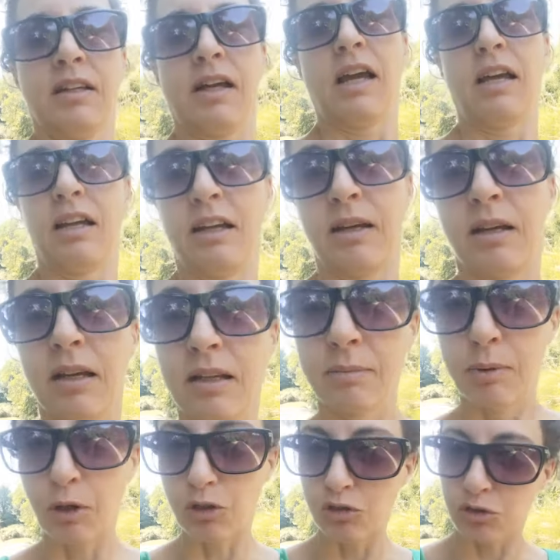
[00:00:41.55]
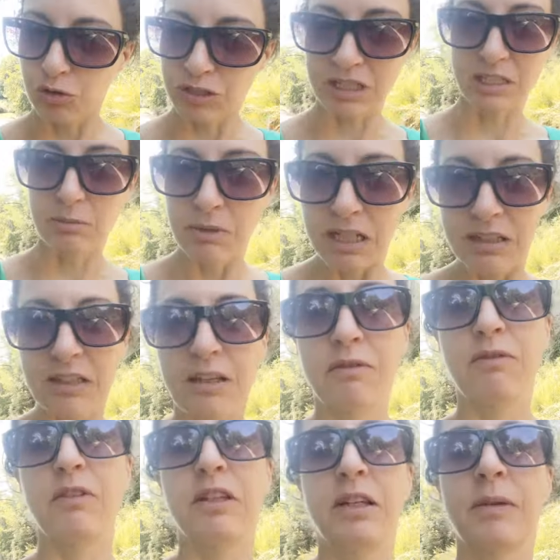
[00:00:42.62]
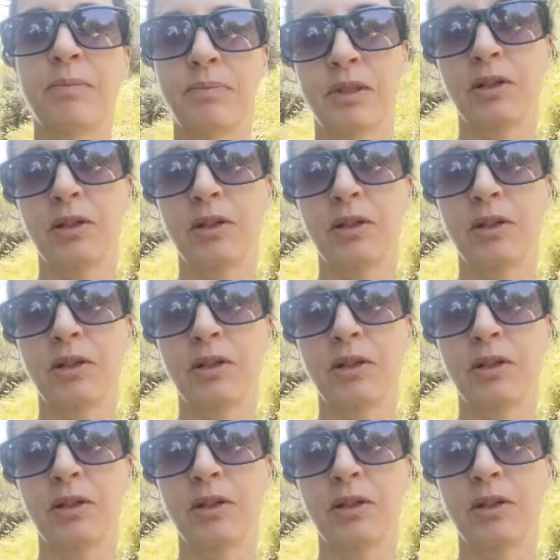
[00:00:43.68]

eh, posso trasmettervi